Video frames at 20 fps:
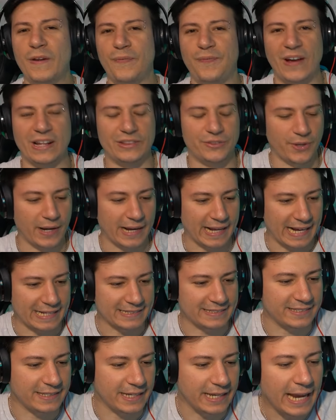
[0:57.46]
Perfetto
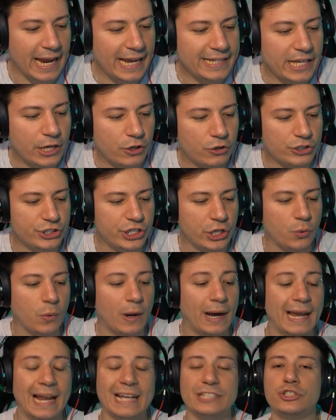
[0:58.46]
ragazzi, ed eccoci
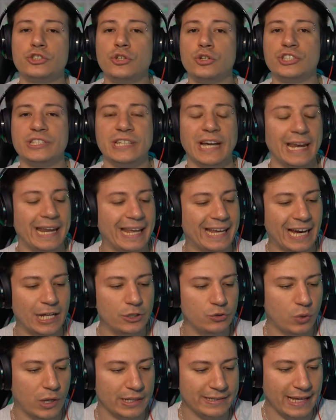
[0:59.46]
qua, la sto
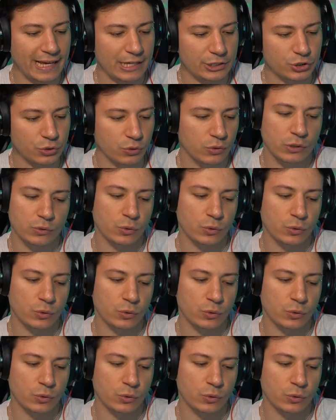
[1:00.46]
scaricando adesso.